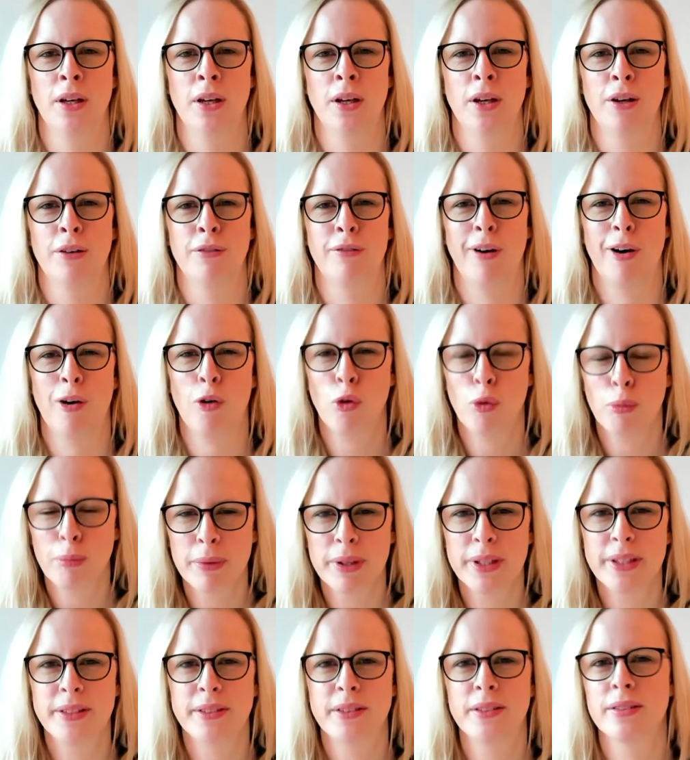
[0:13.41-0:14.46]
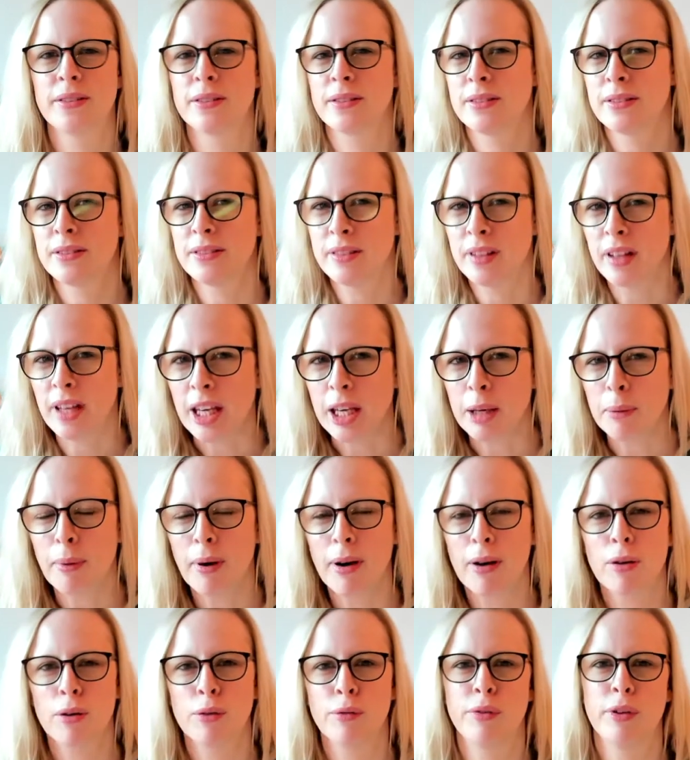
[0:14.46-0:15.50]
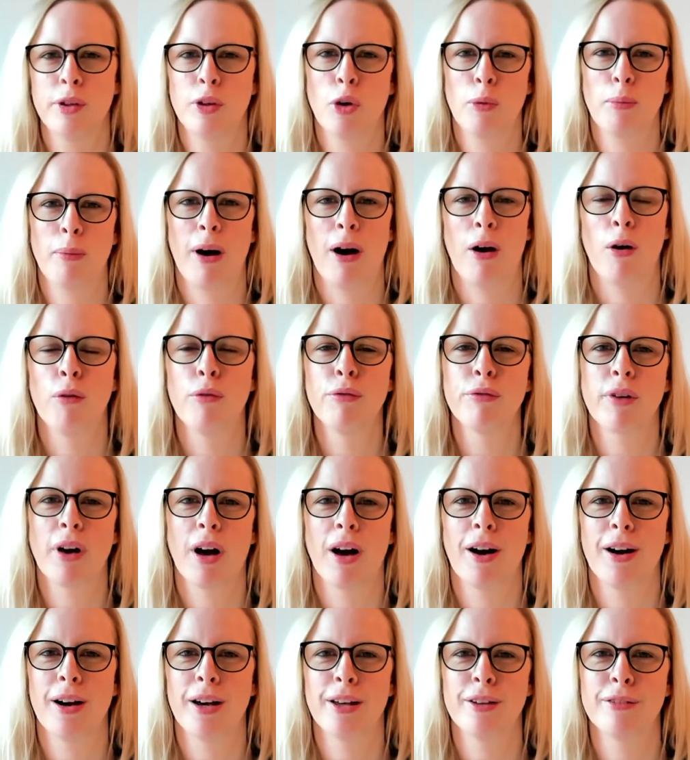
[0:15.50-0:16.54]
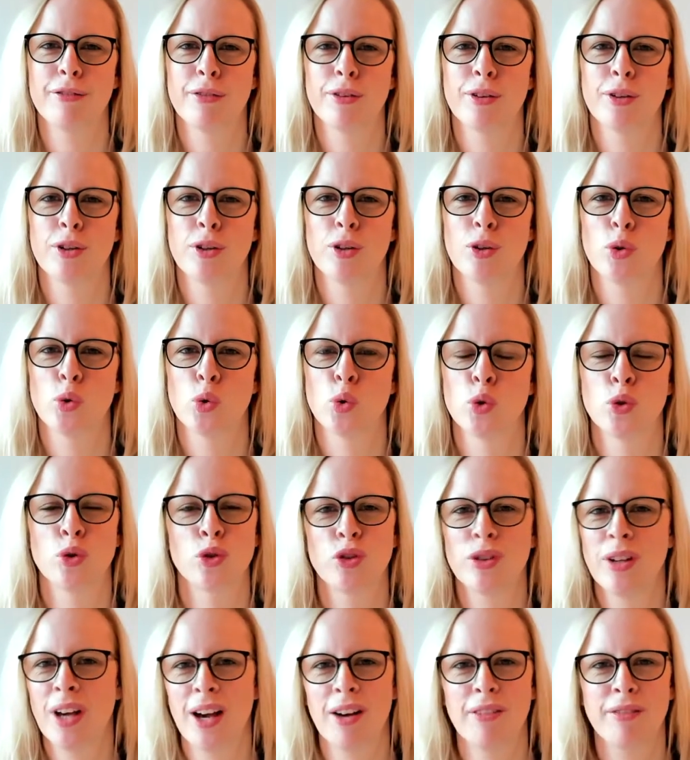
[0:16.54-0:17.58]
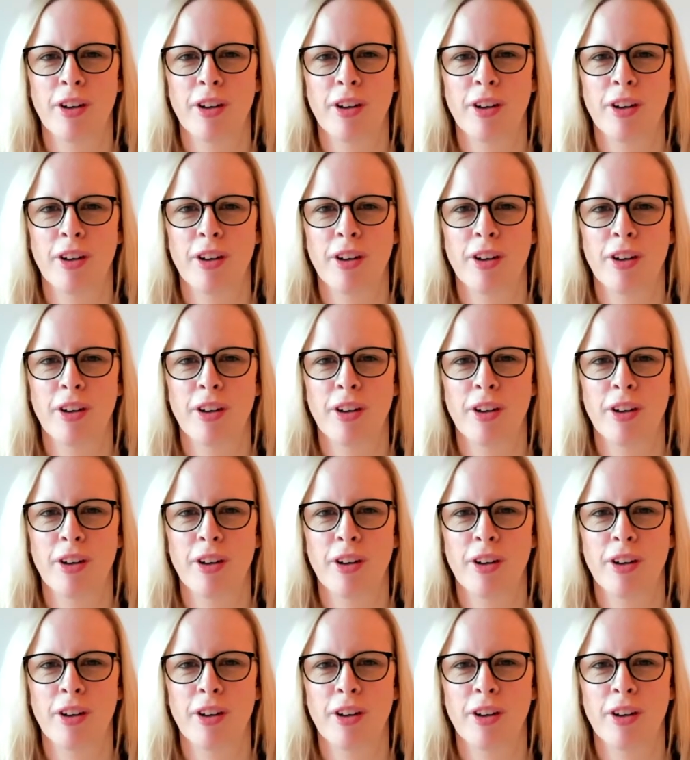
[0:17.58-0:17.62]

Warum ich dieses Thema irgendwie nochmal aufgreife und ja,